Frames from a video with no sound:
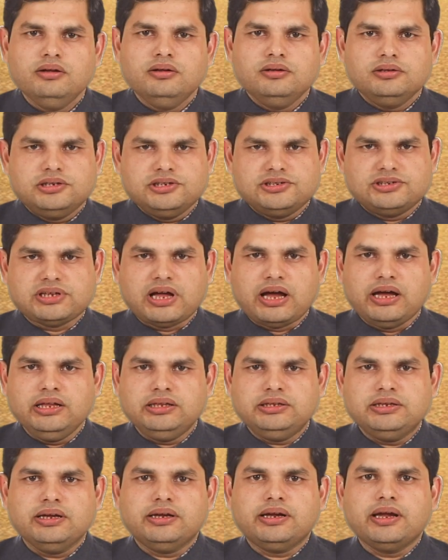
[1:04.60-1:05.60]
कि
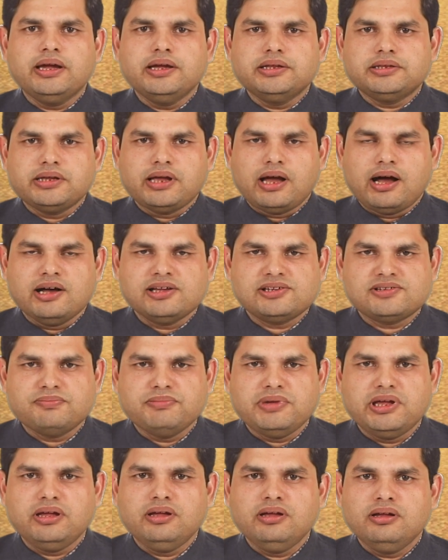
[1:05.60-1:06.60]
साहित्य के इतिहास
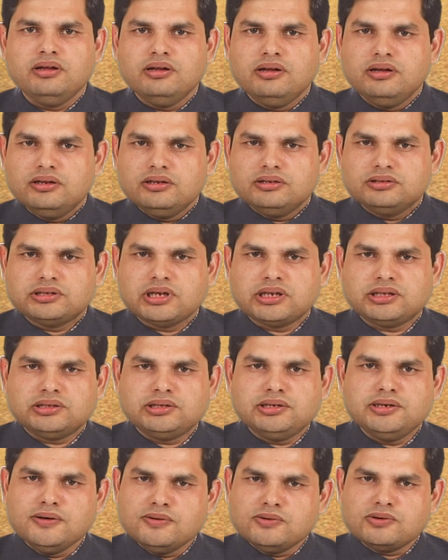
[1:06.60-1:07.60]
में
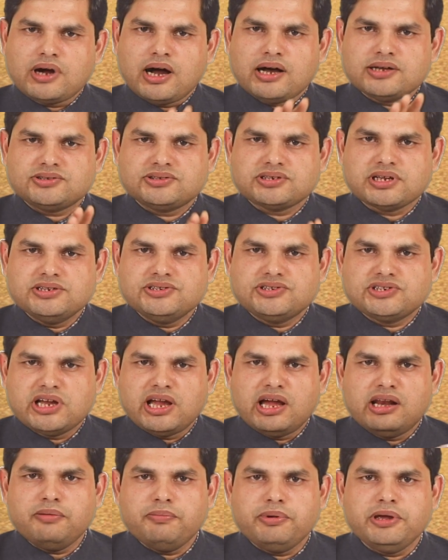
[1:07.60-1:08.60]
तथ्यों का
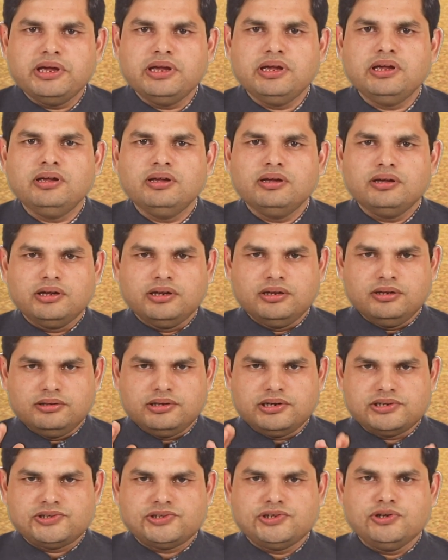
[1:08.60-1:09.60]
संचयन भी इन
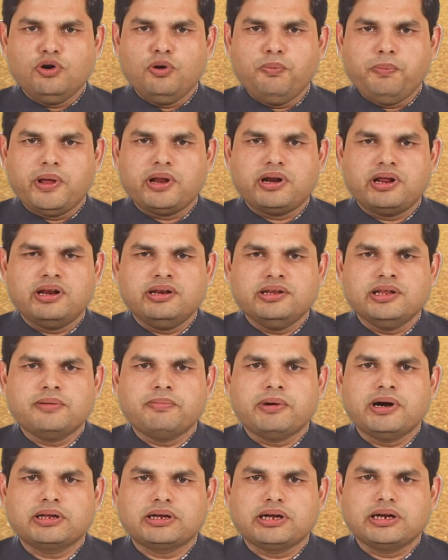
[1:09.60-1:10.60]
दृष्टियों पर ही
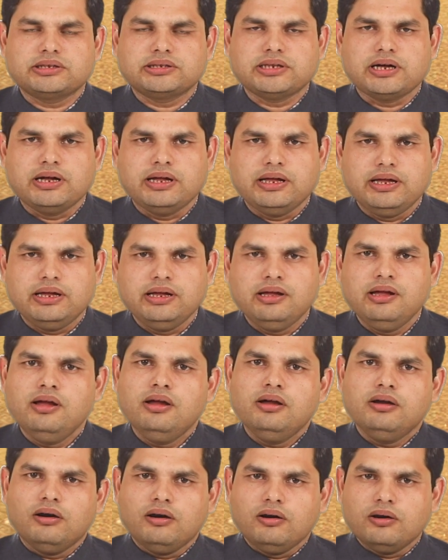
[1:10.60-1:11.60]
निर्भर करता है
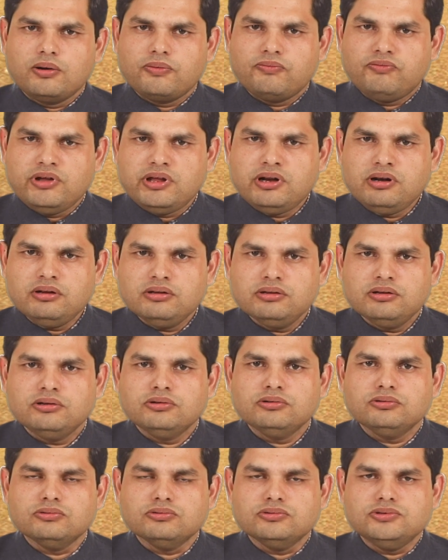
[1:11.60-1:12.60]
और फिर
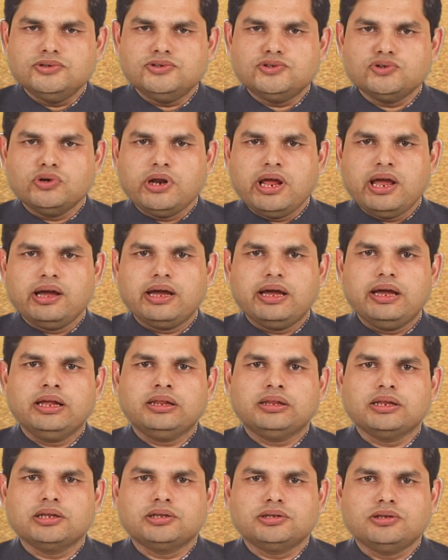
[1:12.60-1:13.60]
उन चुने गए
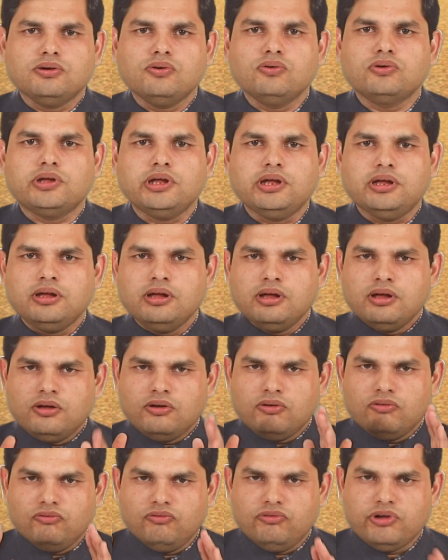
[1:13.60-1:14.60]
तथ्यों की
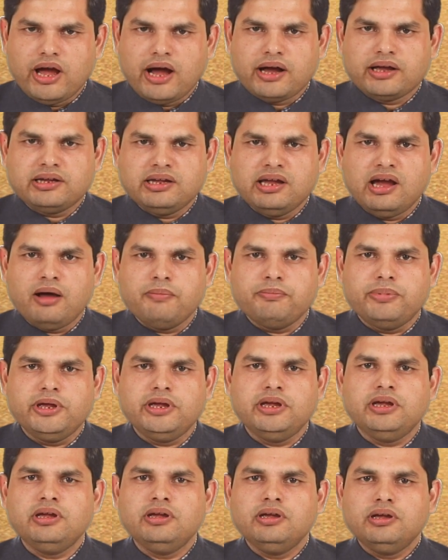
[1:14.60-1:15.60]
व्याख्या
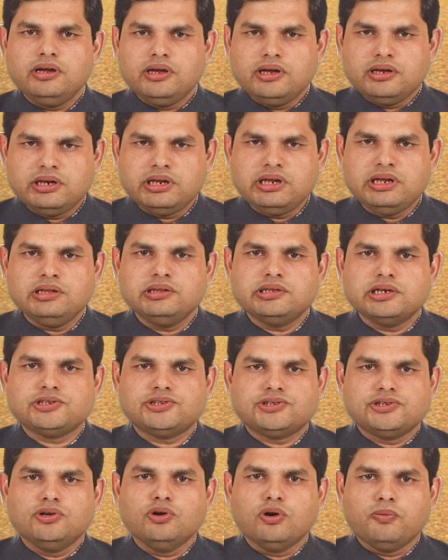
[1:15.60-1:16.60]
भी इन्हीं
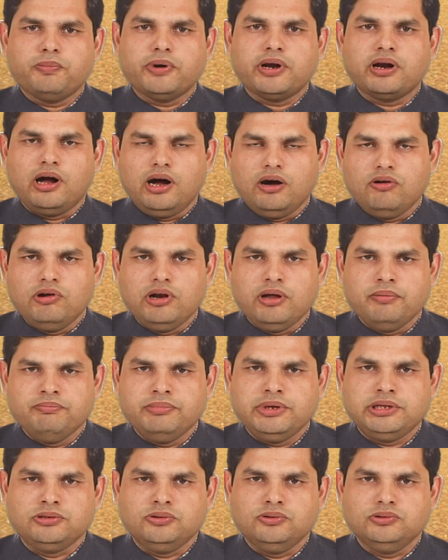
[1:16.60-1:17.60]
दृष्टियों पर
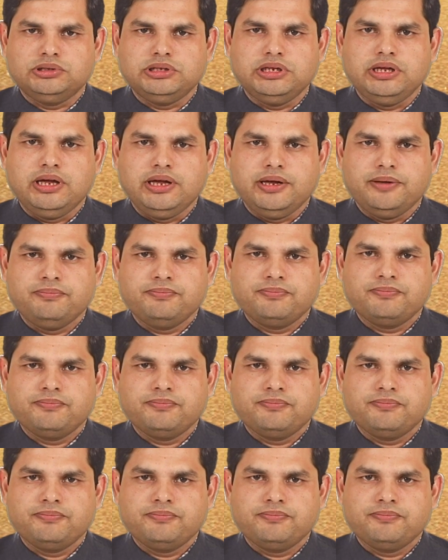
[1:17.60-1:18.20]
अवलंबित होती है